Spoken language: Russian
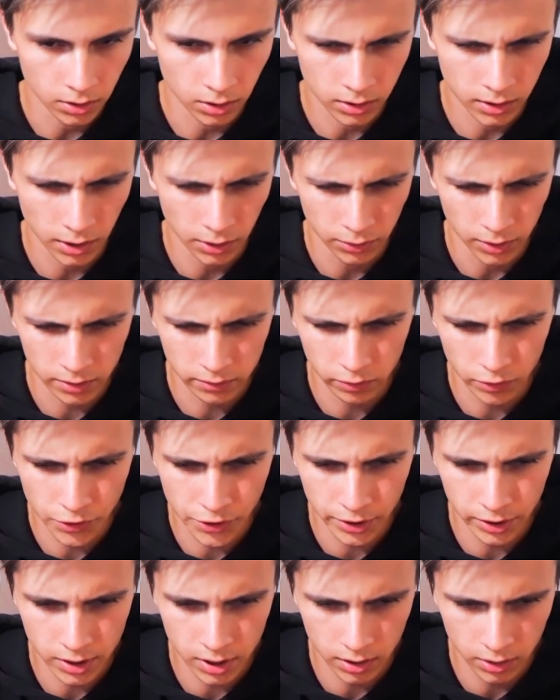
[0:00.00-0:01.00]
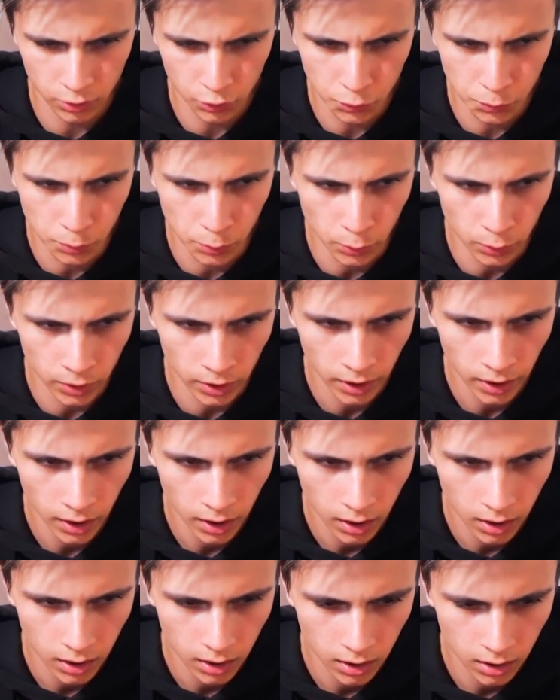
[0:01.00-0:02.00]
окей, у нас включился ноутбук.
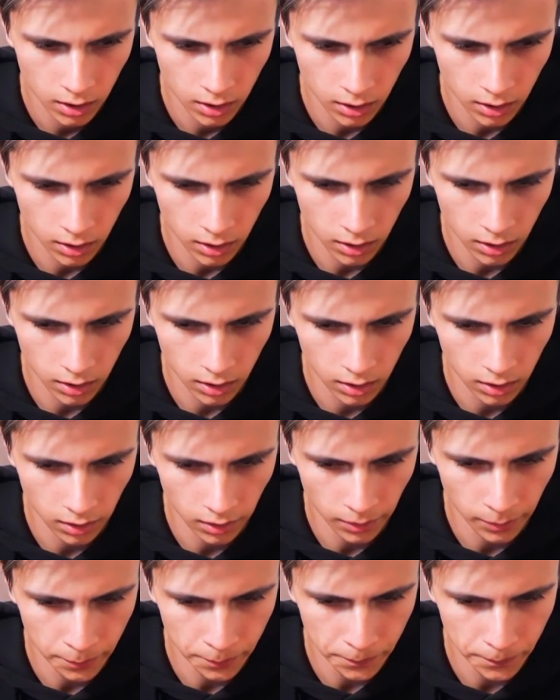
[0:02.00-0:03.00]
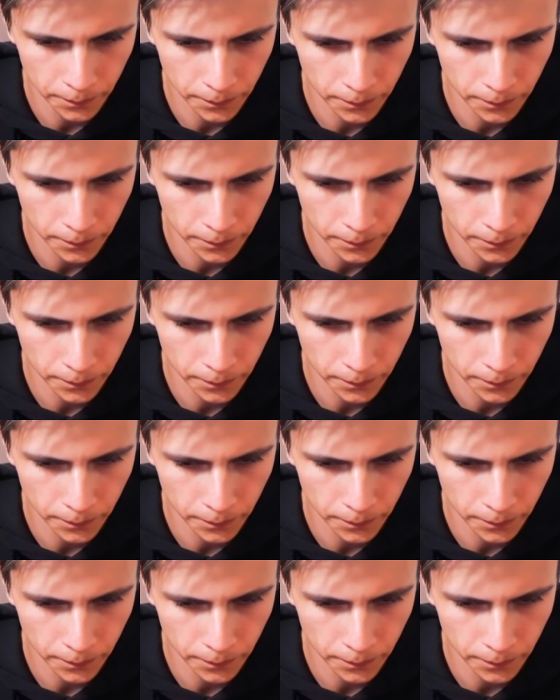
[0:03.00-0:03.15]
Эм...